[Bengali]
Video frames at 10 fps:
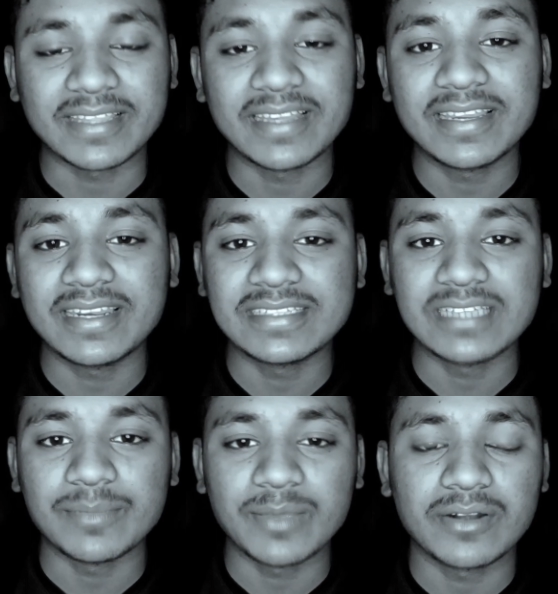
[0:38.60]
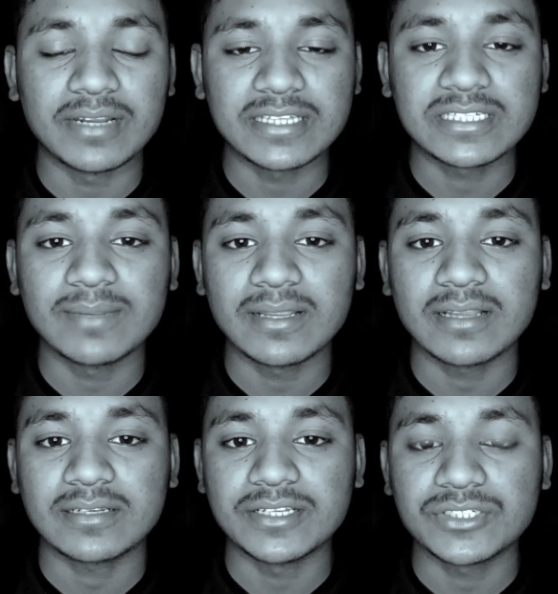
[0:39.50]
মাথায় নিয়ে নেই যে আমি আর নেক্সট টাইমে
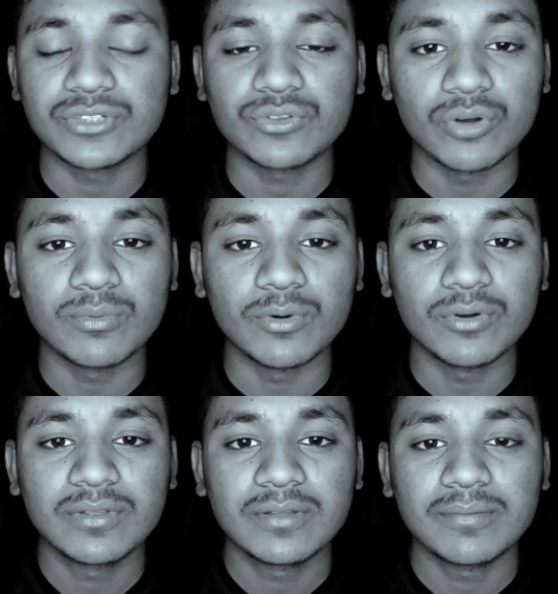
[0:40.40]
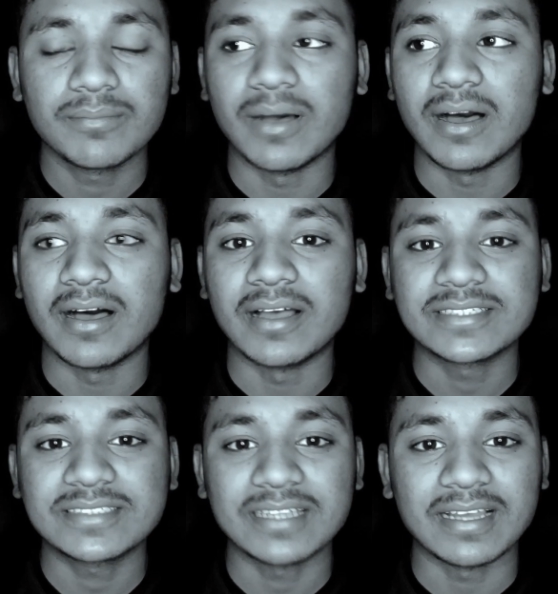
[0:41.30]
একটা রিলেশন করব বা
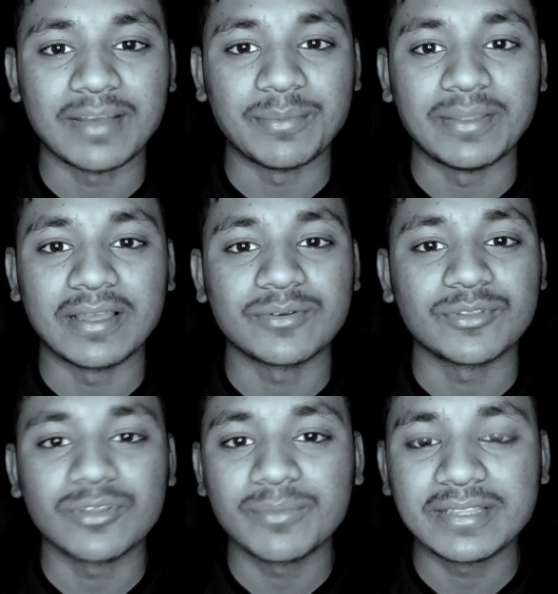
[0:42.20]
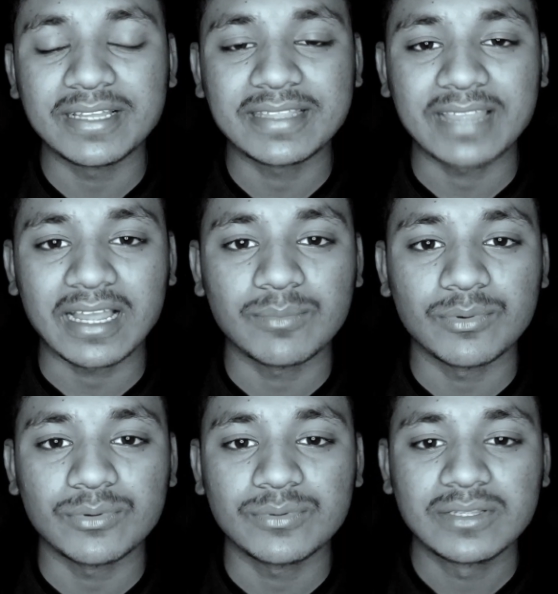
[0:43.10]
আমি আর অন্য মেয়ের দিকে
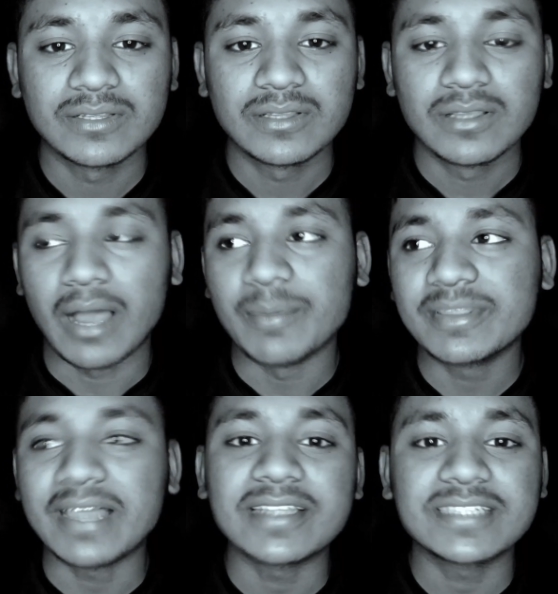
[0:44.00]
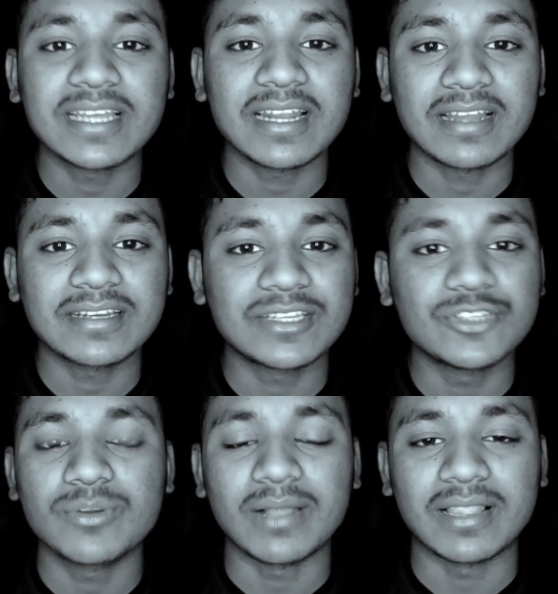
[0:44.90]
তাকাবো আমি তারে ছাড়া আর
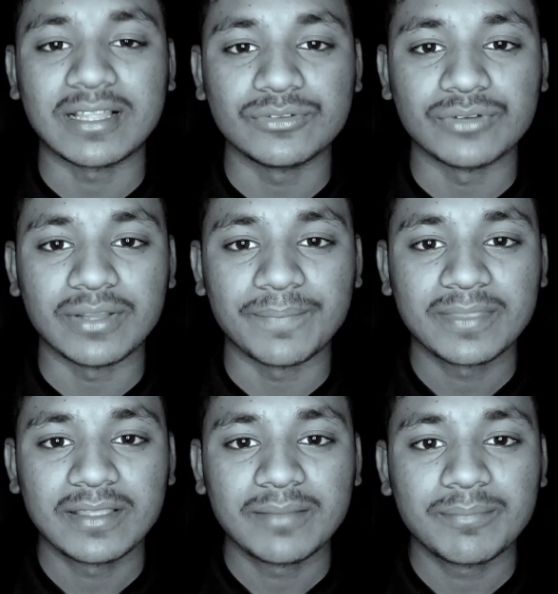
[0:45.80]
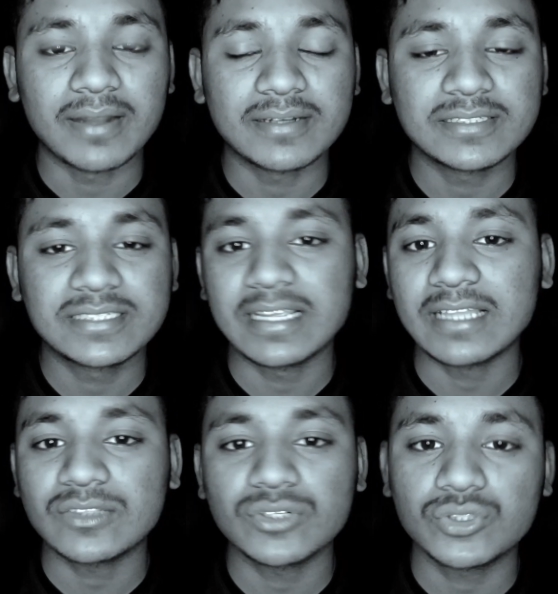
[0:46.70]
কিছু ভালো লাগতো না বাট সে
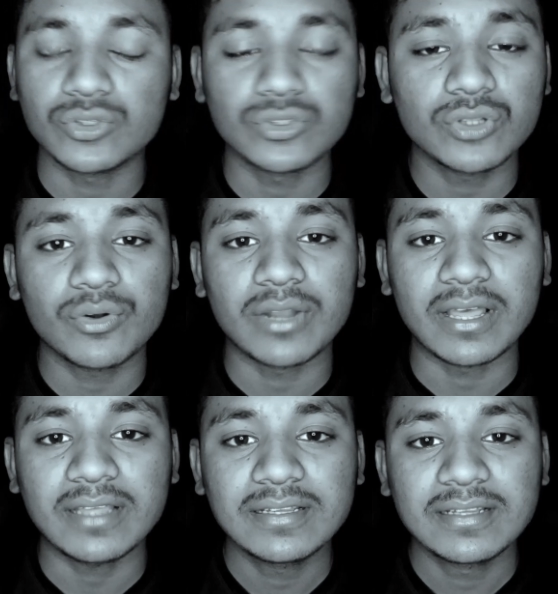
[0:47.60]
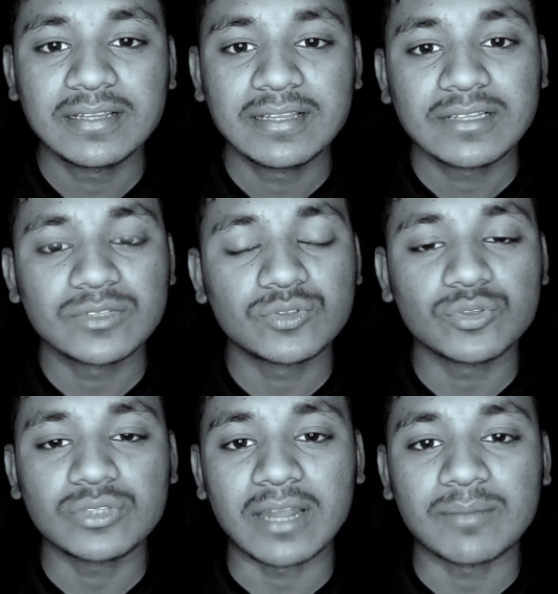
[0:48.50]
এতটা সুন্দরও না
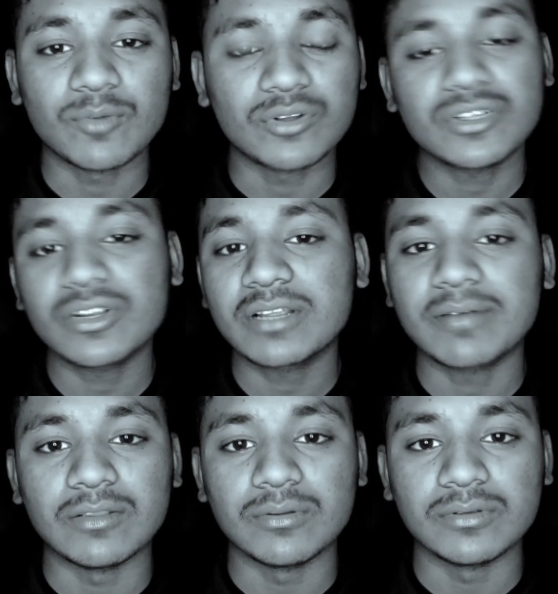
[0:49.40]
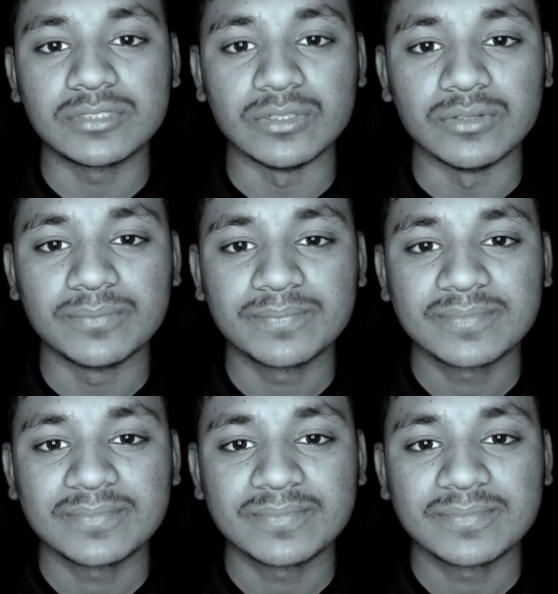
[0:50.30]
কিন্তু তার মনটা অনেক ভালো ছিল